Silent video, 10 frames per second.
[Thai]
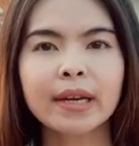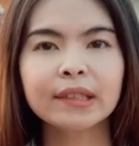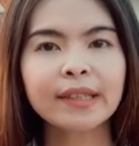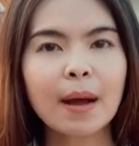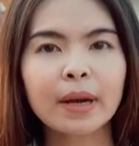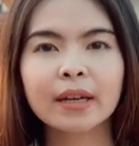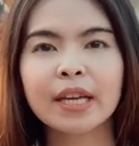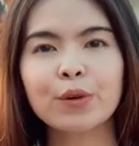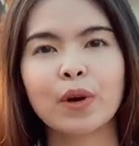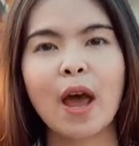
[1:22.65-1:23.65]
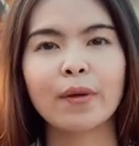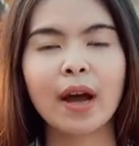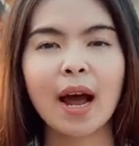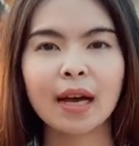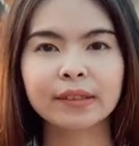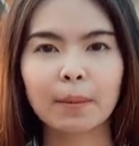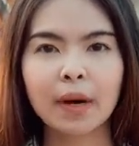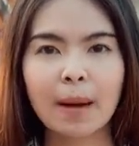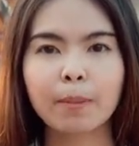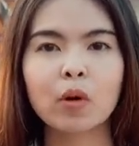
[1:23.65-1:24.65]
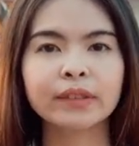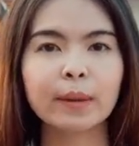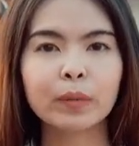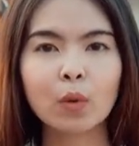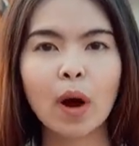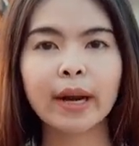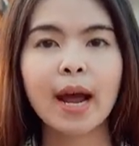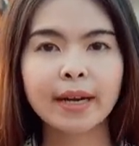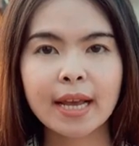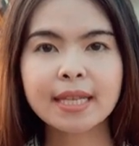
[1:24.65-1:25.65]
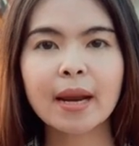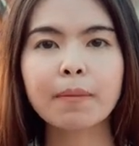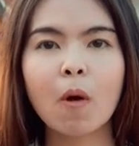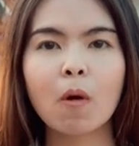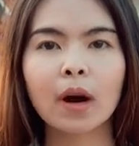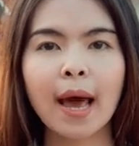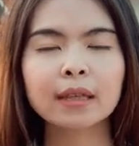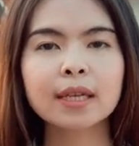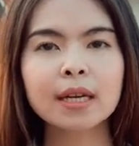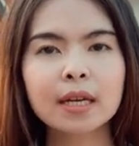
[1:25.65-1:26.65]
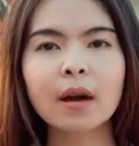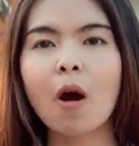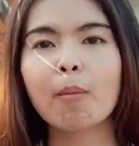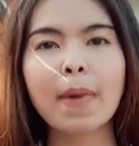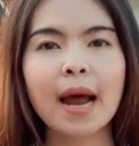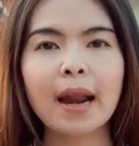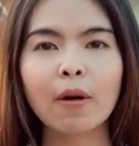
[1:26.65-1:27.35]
ที่ทราบกันดีอยู่แล้วนะคะสำหรับผลสำรวจเนชั่นโพครั้งที่ 1 ออกมาแล้ว